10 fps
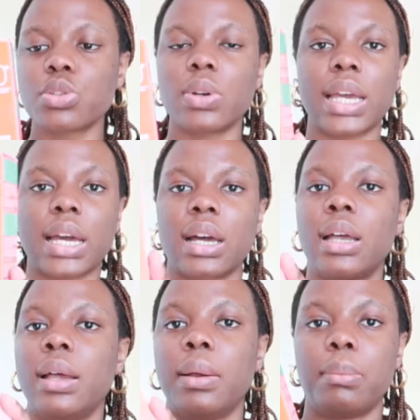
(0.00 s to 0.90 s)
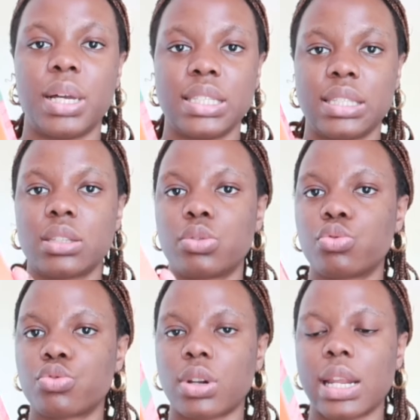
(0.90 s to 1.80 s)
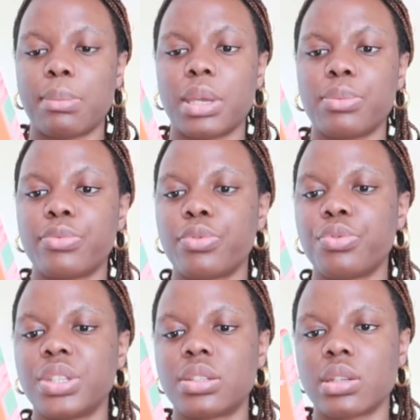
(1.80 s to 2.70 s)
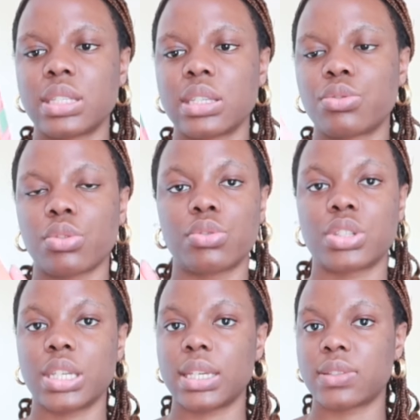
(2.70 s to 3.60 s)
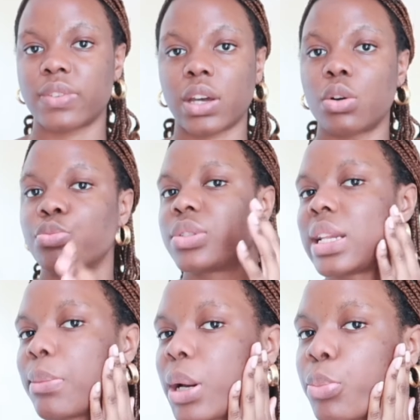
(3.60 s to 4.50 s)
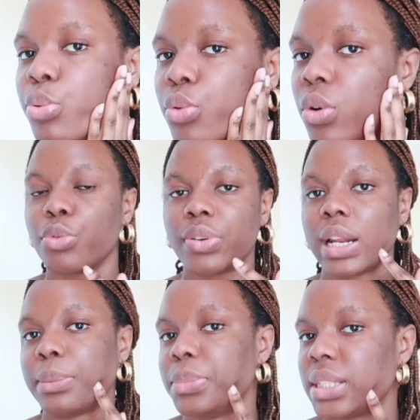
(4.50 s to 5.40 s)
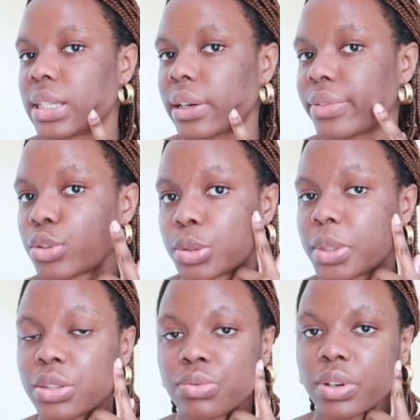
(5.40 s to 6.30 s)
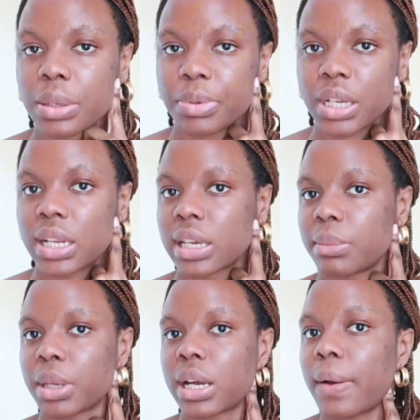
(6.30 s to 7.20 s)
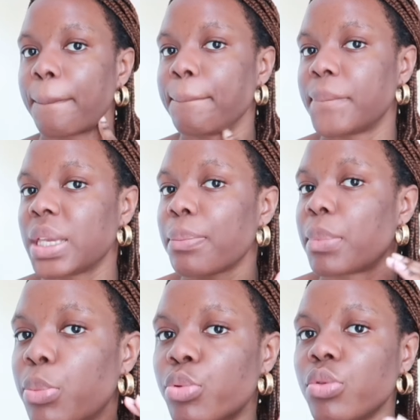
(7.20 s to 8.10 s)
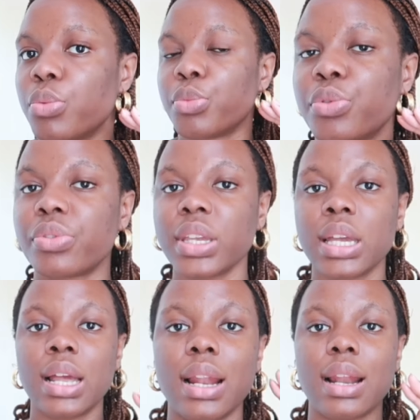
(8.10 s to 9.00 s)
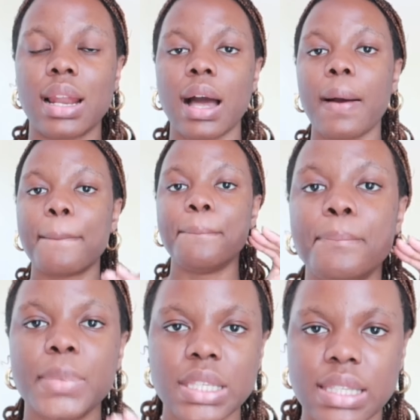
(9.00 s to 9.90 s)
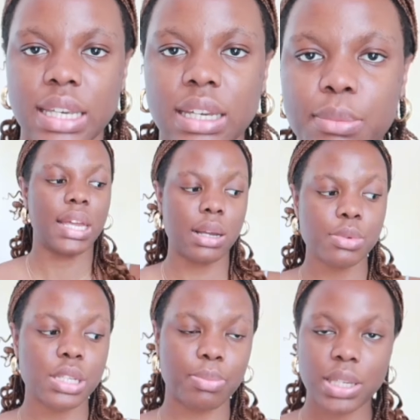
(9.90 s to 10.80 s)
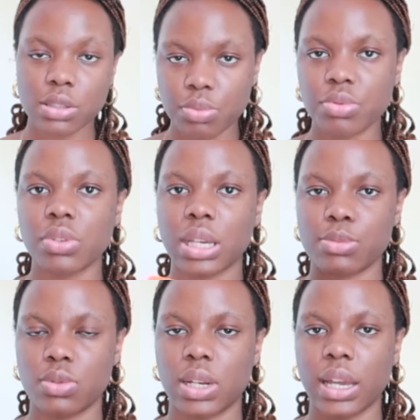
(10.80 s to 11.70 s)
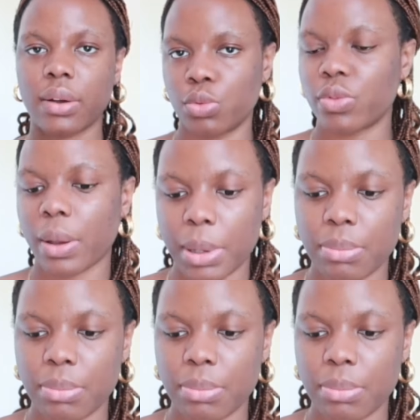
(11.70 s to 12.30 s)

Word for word: solaire, basique, toujours la même, fluide Sun Secure de chez SVR. En plus, là, ma peau me fait la misère. Enfin, je sais pas si vous voyez bien à la caméra, mais ma peau me fait la misère. Et comme j'ai presque plus de crème solaire, on ne va pas